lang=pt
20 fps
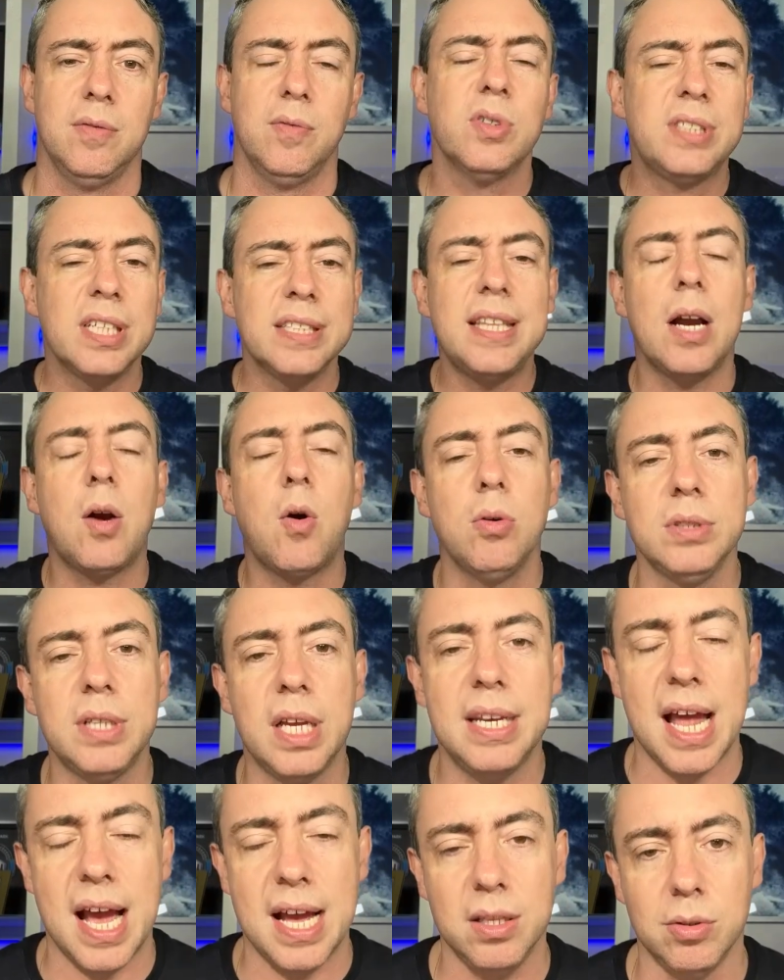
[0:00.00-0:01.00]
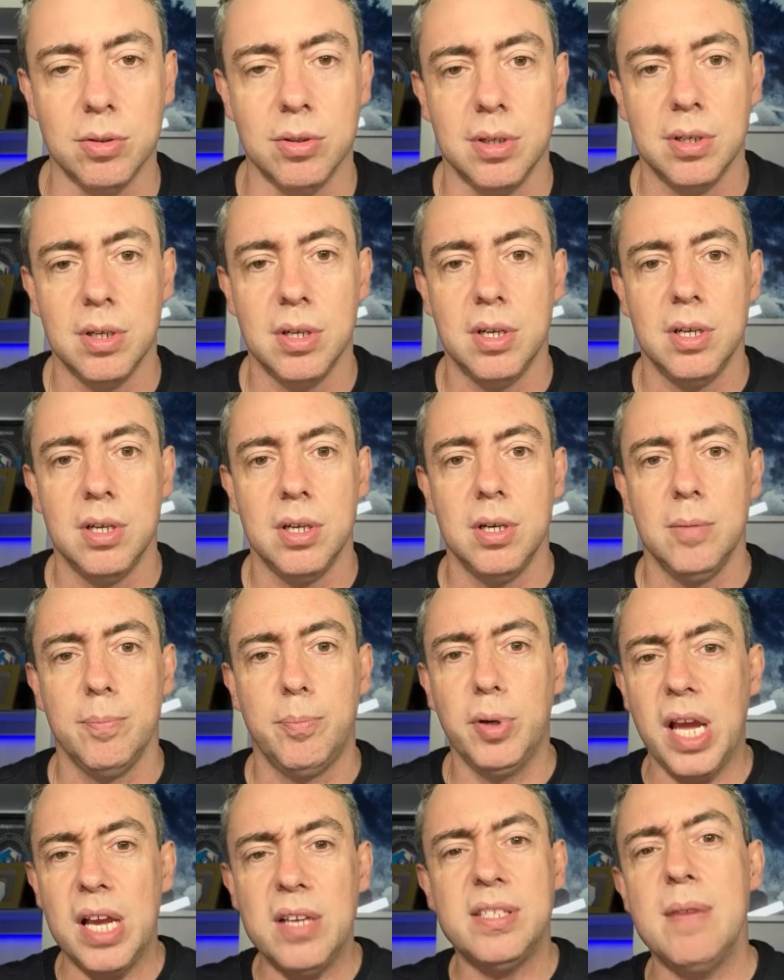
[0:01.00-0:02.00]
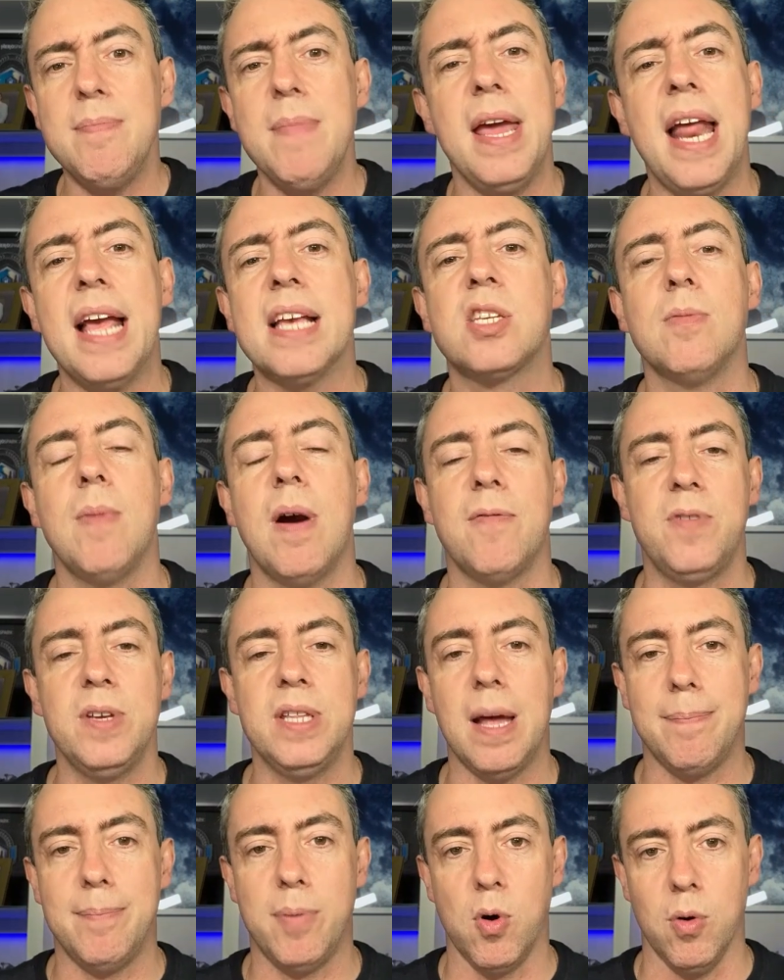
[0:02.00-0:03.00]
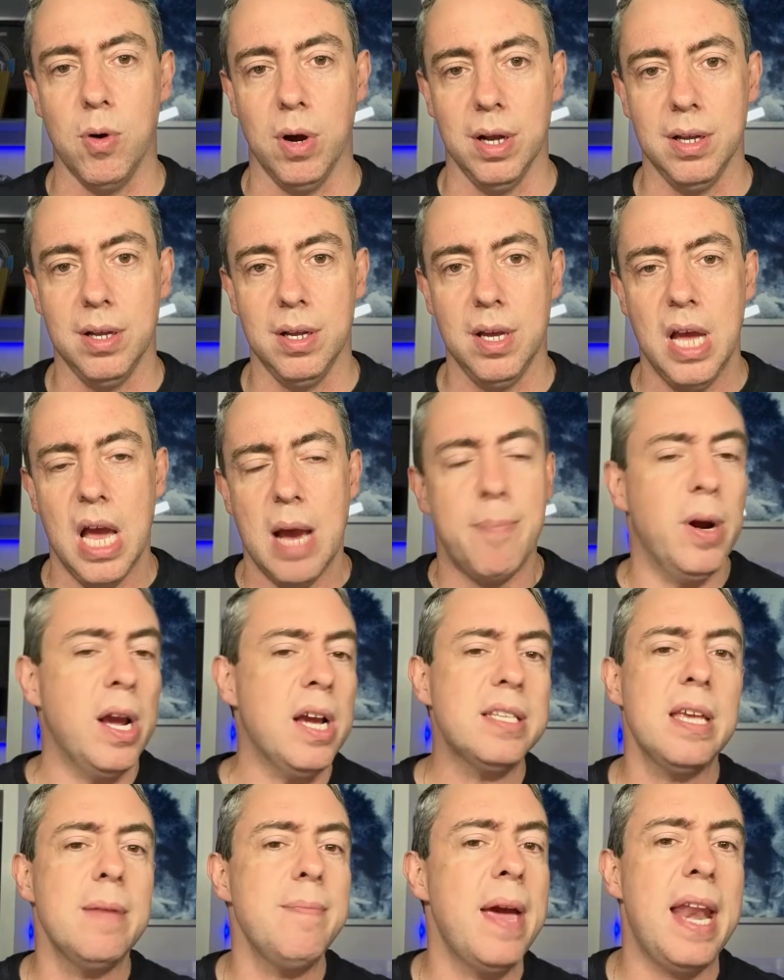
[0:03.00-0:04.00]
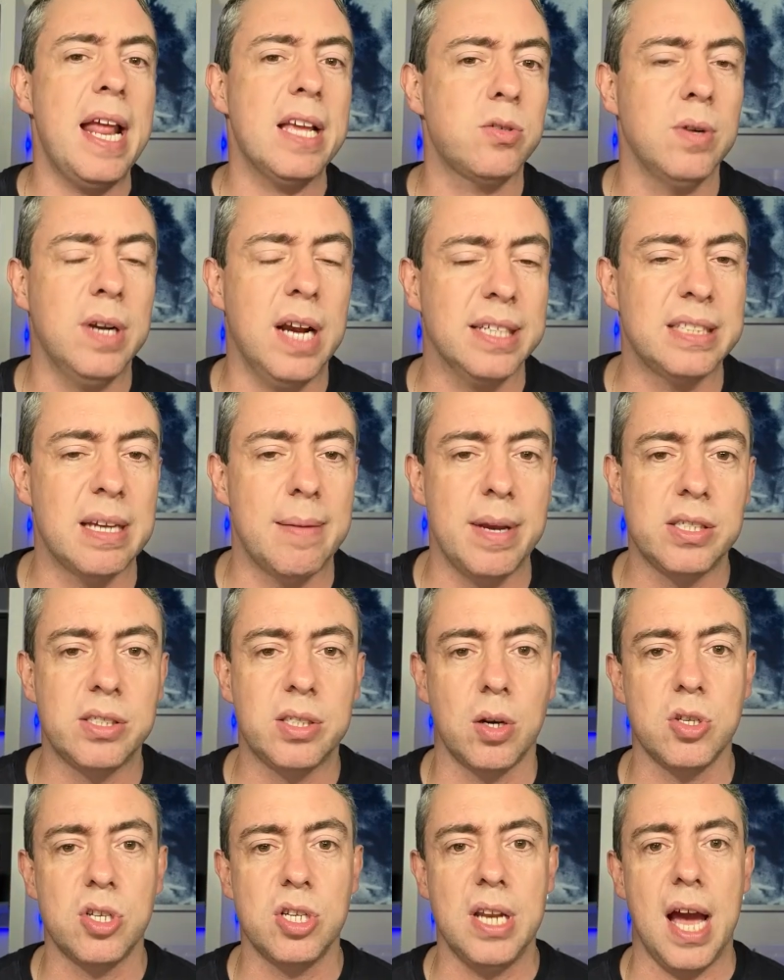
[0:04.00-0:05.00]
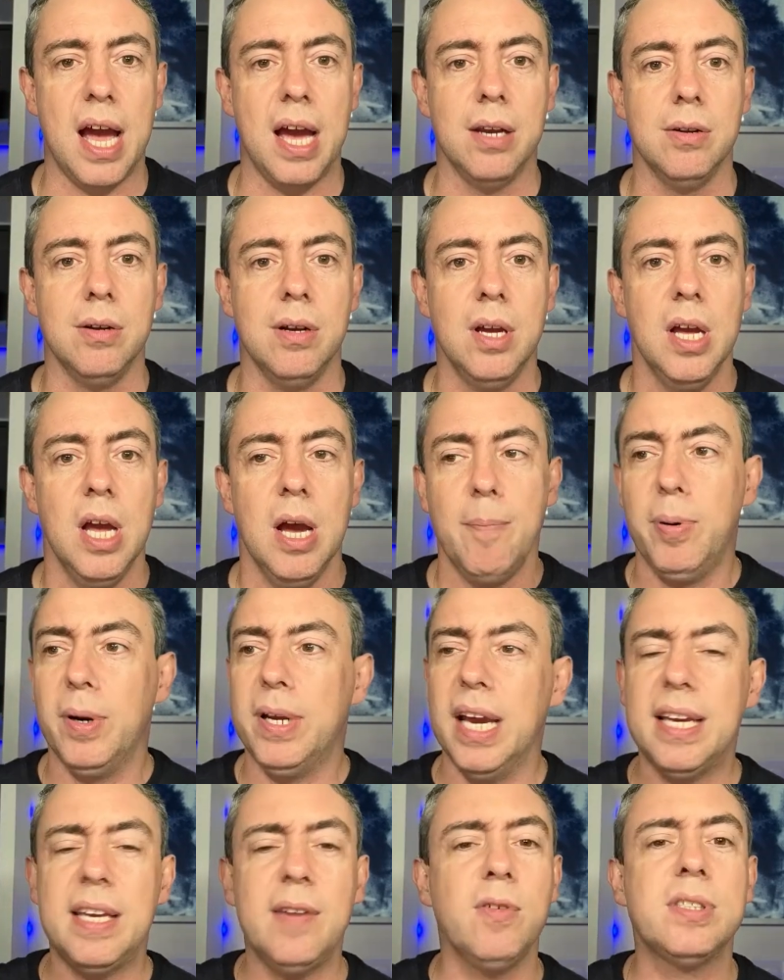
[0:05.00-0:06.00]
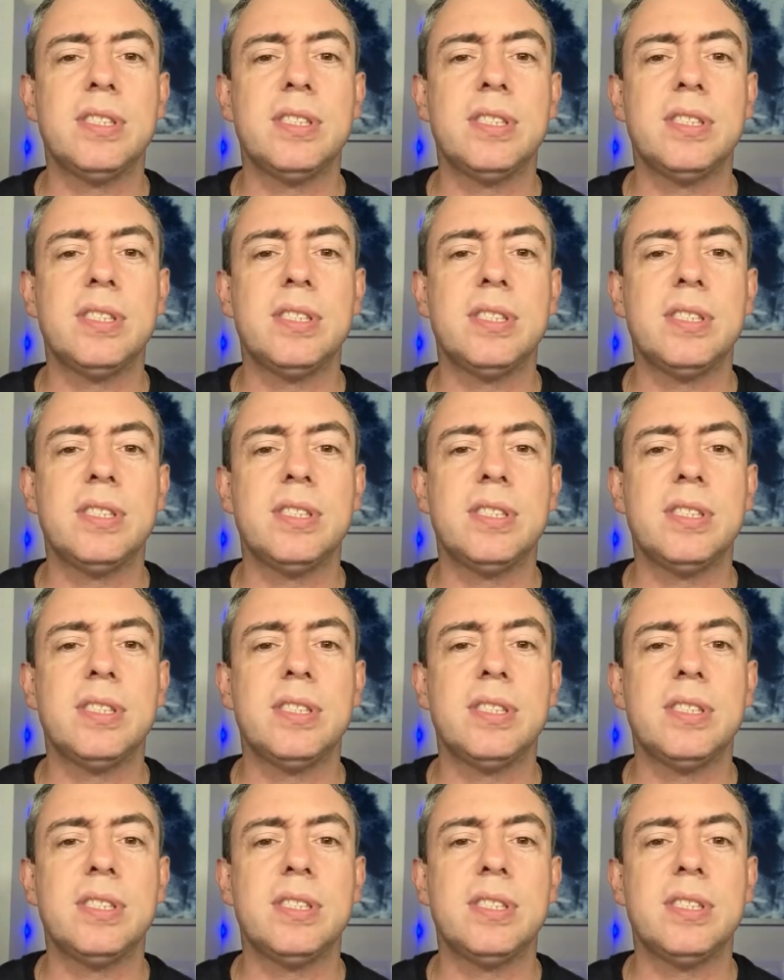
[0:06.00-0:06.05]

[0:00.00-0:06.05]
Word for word: Você está condenado. Por que, que você merece uma vida boa? Por que, que você merece um casamento extraordinário? Por que, que